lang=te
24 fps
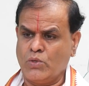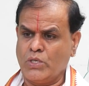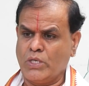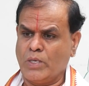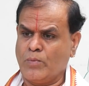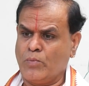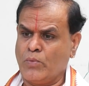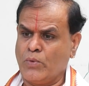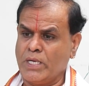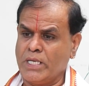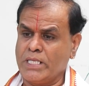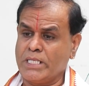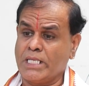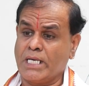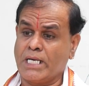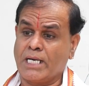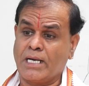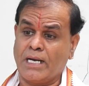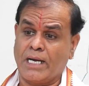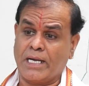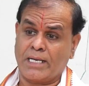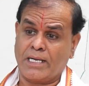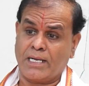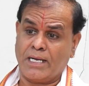ఎప్పుడైతే
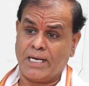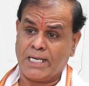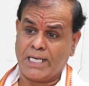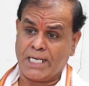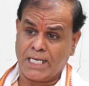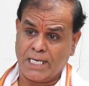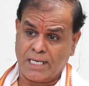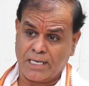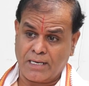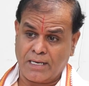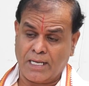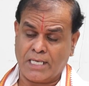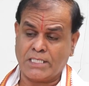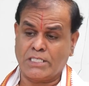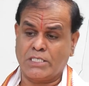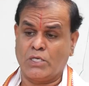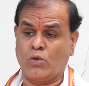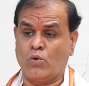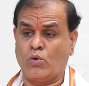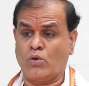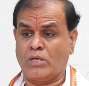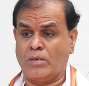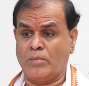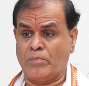కర్కాటక
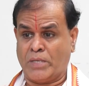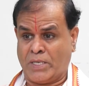రాశిలోకి